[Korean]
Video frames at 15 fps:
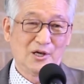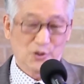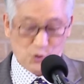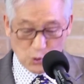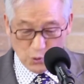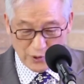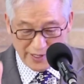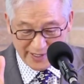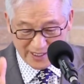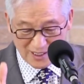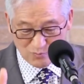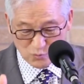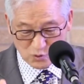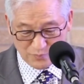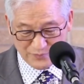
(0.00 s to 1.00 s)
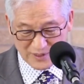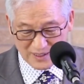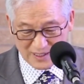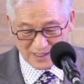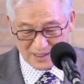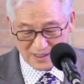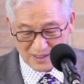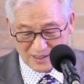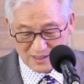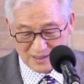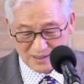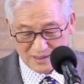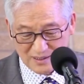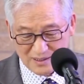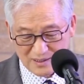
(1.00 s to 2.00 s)
교회가 뭡니까?
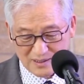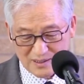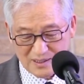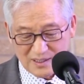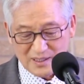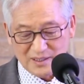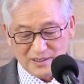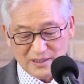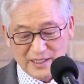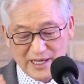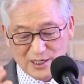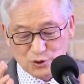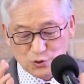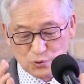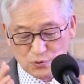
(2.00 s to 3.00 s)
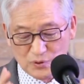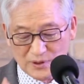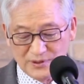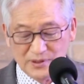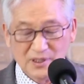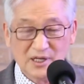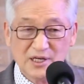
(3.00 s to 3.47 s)
예수는